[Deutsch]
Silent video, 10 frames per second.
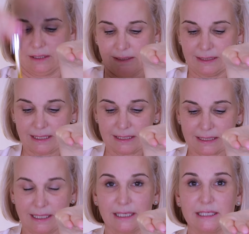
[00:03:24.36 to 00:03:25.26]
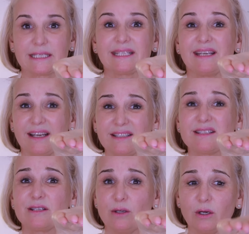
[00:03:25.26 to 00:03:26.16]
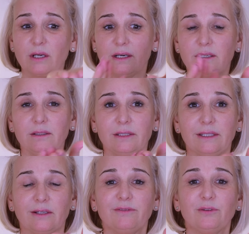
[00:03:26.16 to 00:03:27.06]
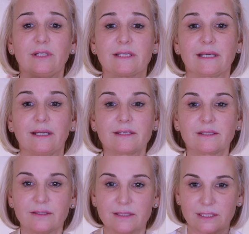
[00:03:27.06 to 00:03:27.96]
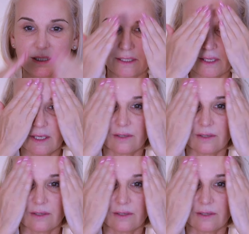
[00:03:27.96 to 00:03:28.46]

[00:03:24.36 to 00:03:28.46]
Das reicht ganz locker ja, für das ganze Gesicht.